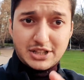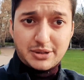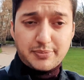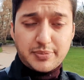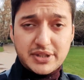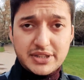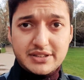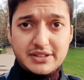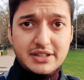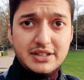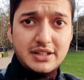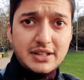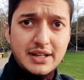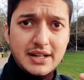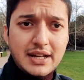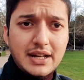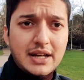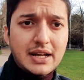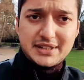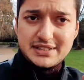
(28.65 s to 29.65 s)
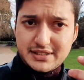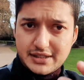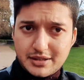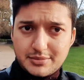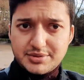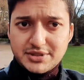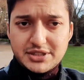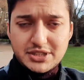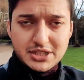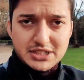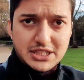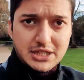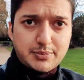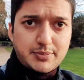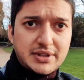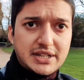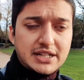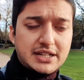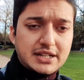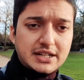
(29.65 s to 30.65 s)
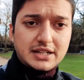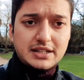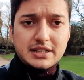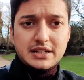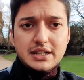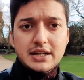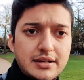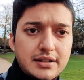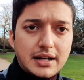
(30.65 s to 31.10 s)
செக் பண்ணு ப்ளஸ் அந்த பிரிட்ஜை செக் பண்ணியிருக்கலாம்